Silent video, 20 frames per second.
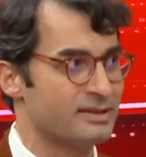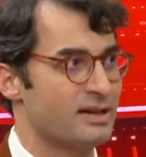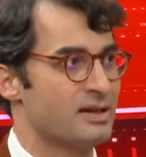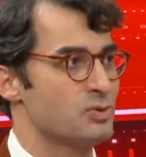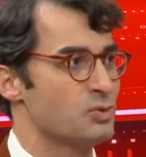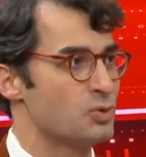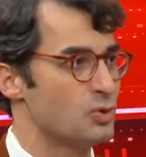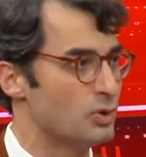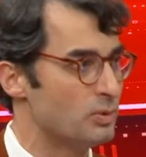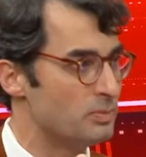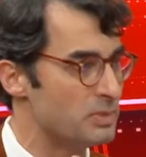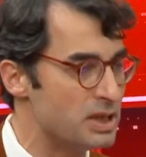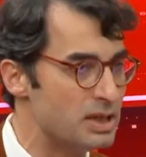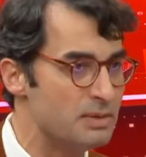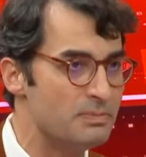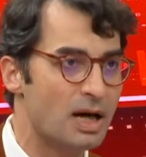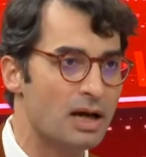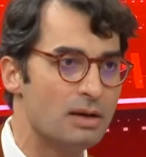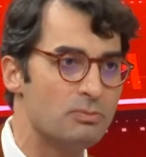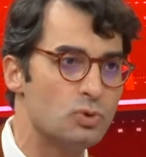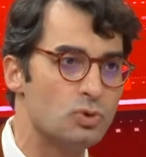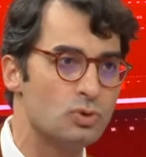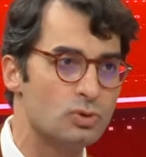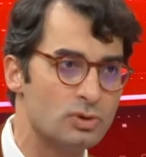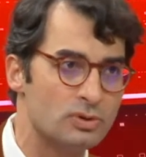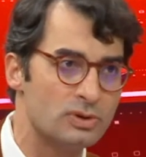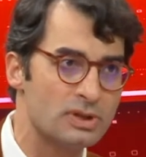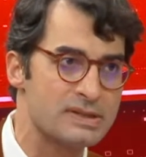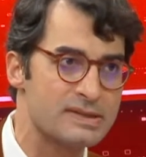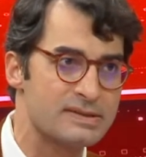söylüyorum. İmar müdürlüğün
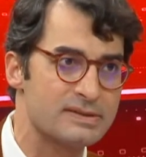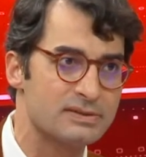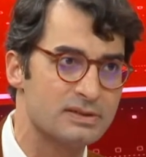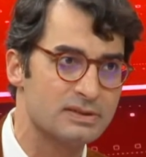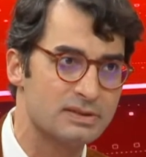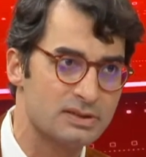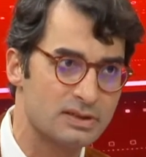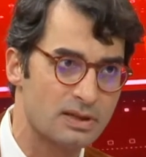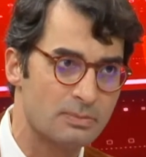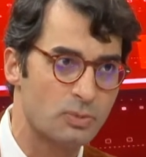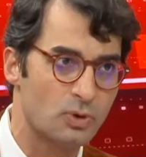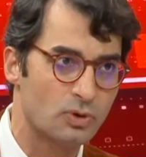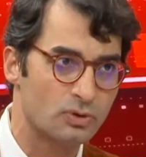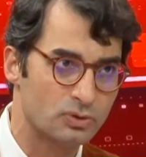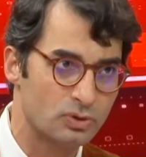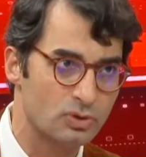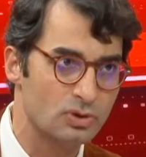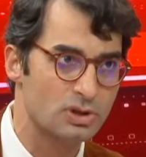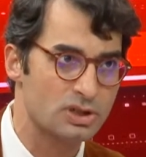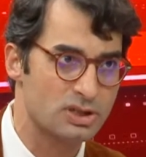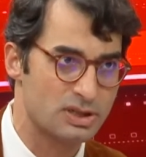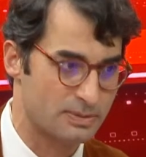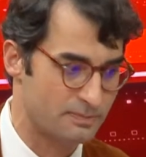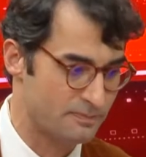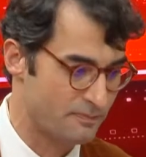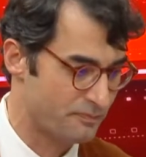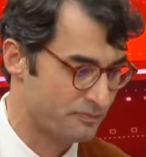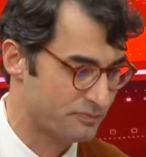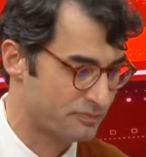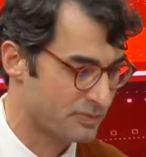hazırladığı rapor diyor ki,
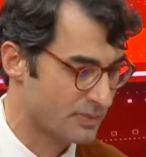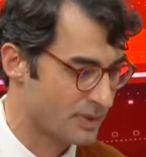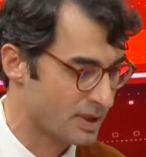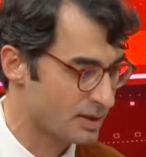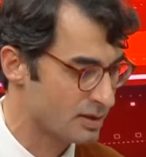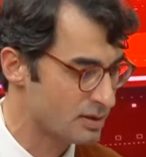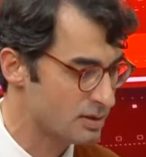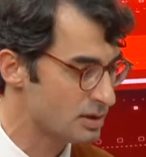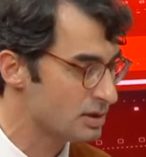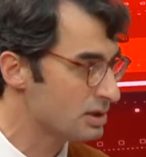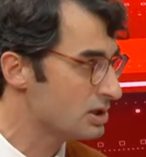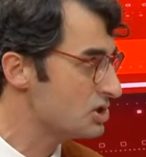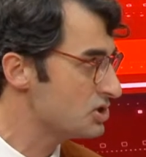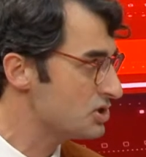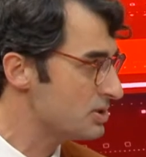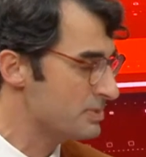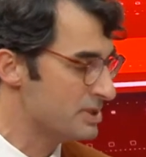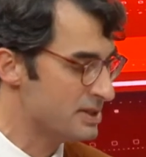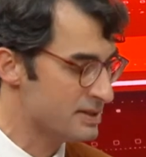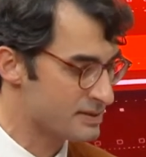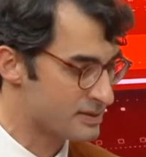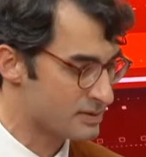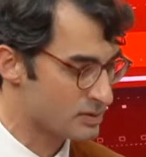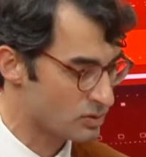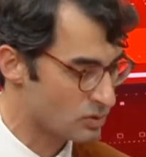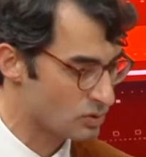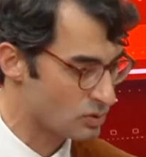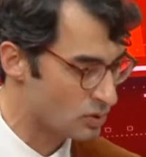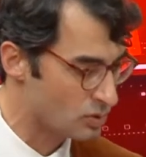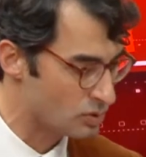geçebiliriz
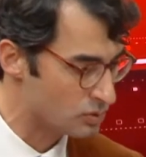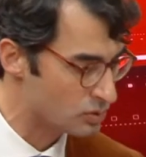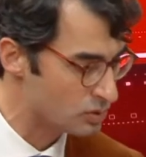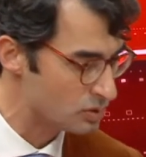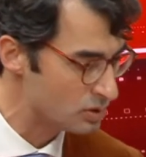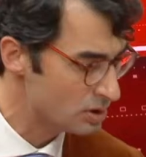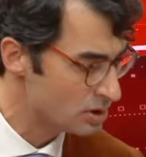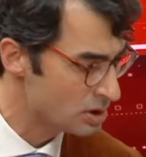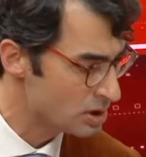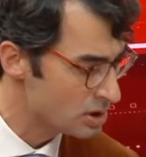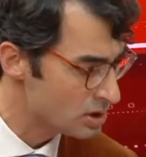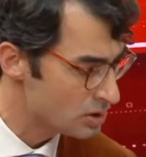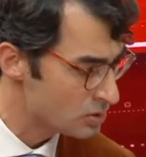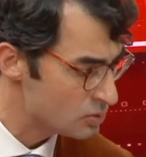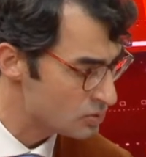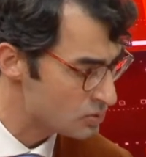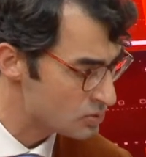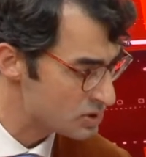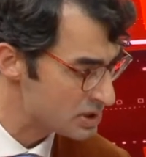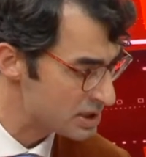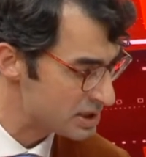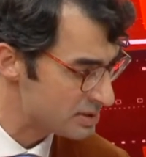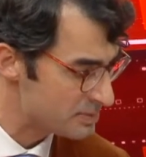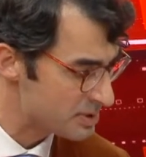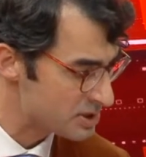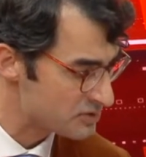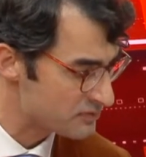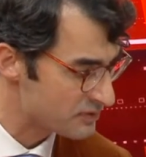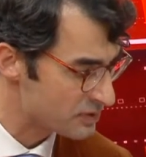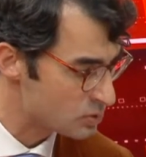görüntüyü.
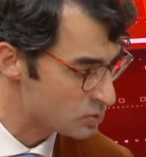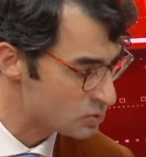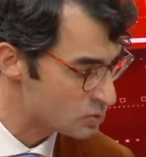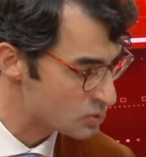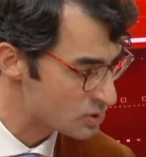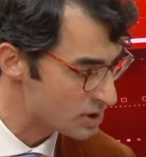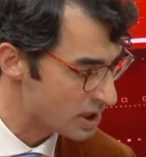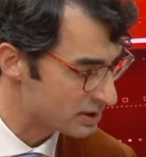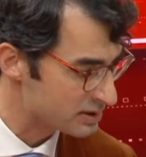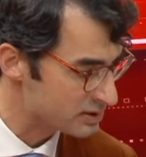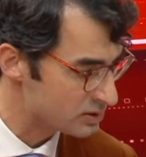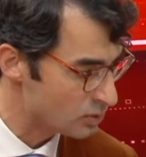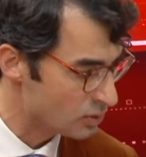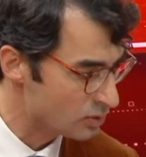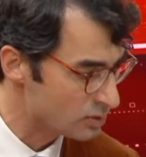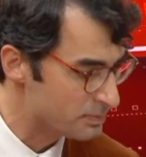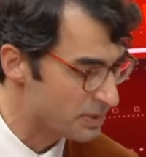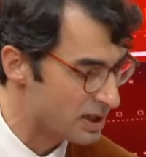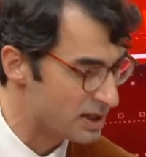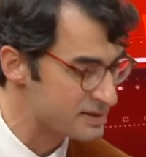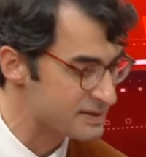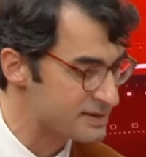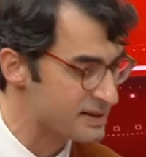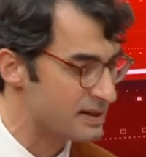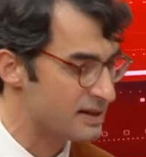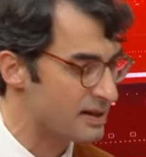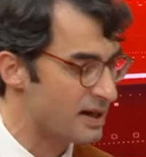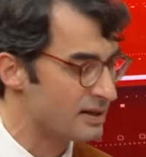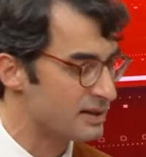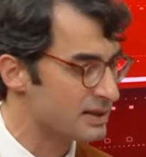355 ve 306 nolu
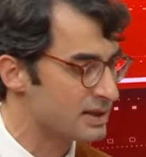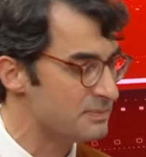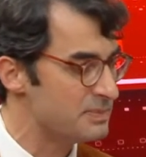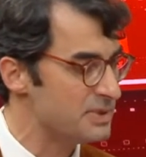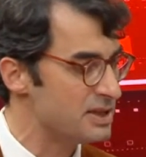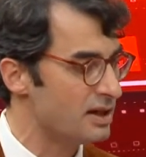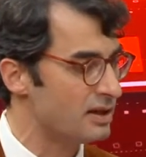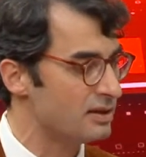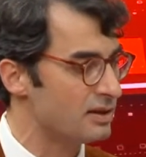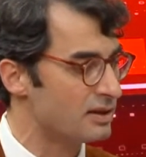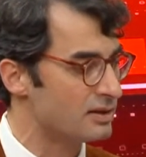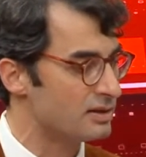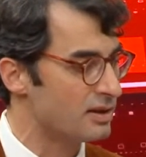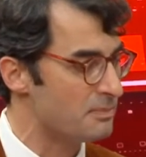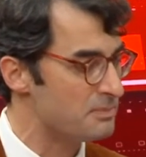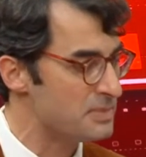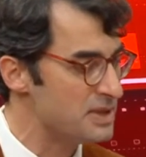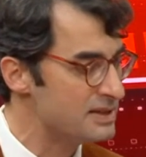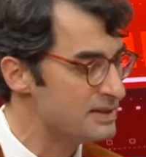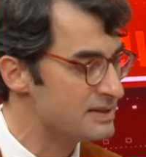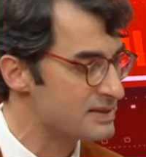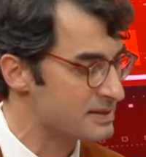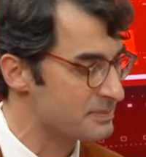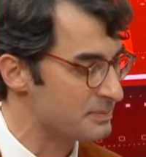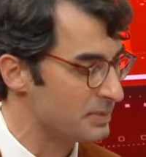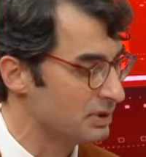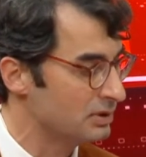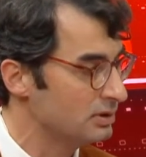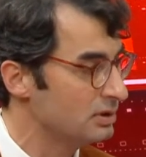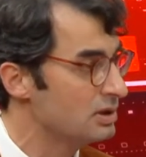parsellerdeki binalardan bir kısmı
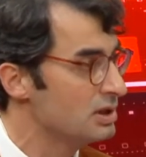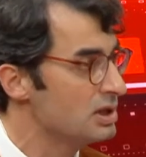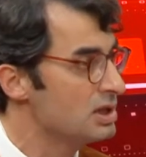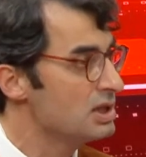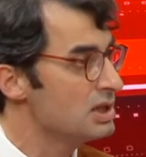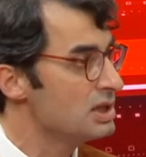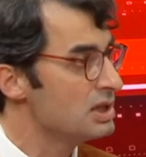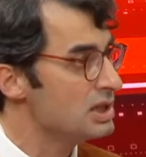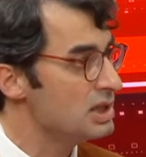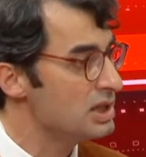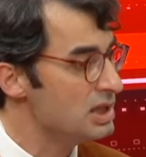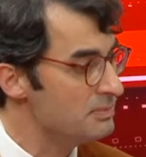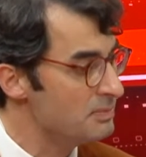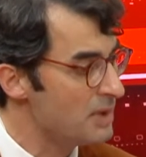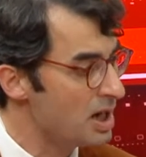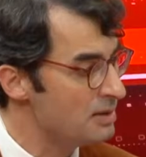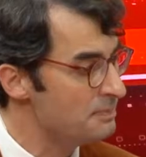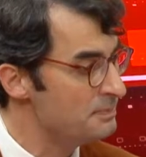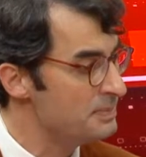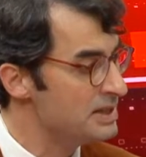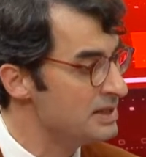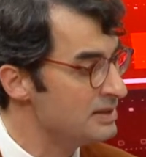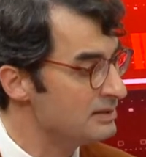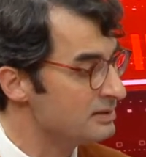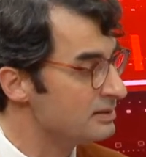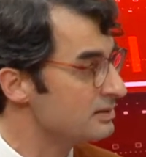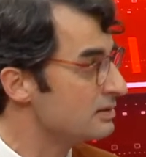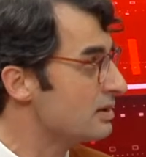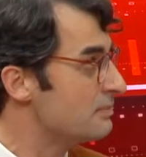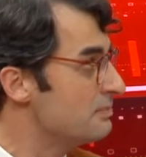imar
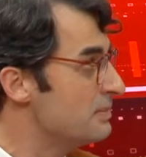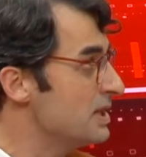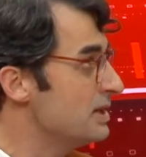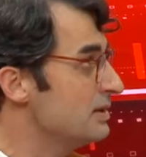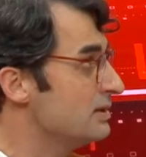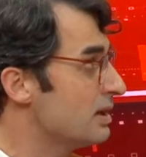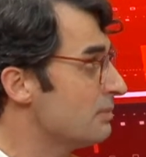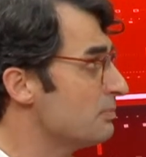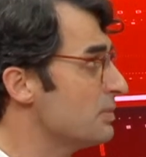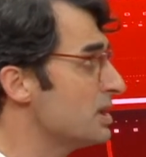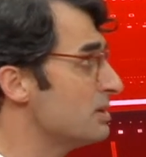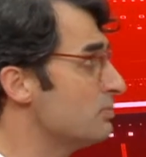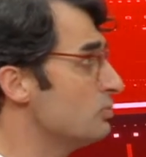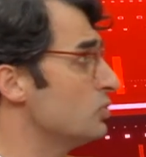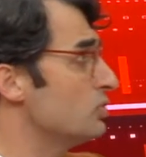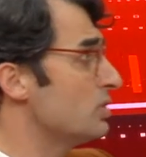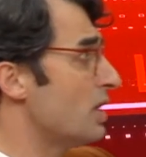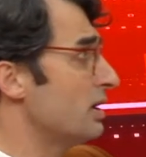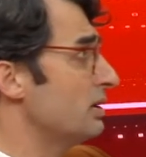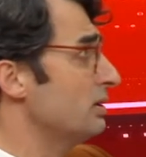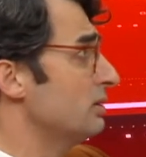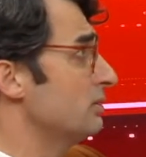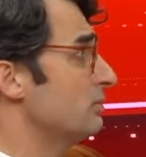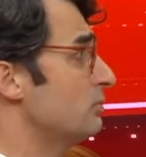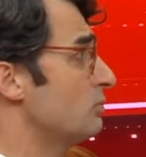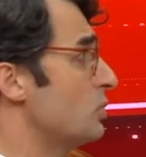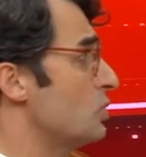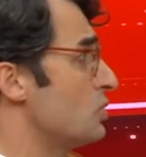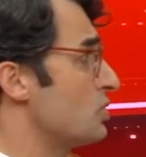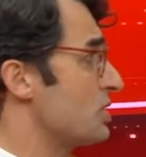planında belirle. Bakın bunlar
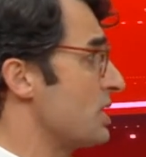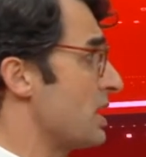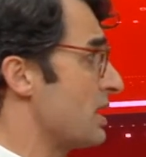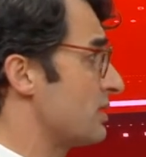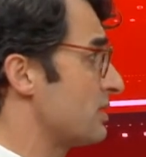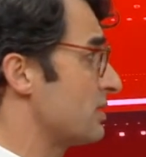bu şey.